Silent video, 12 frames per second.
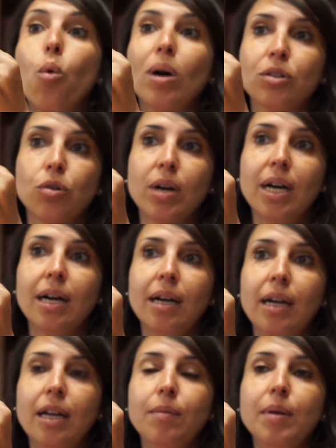
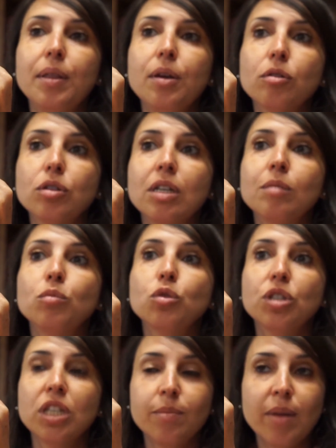4K, el vídeo tiene
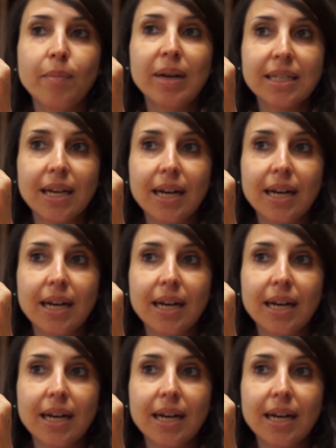muchísima más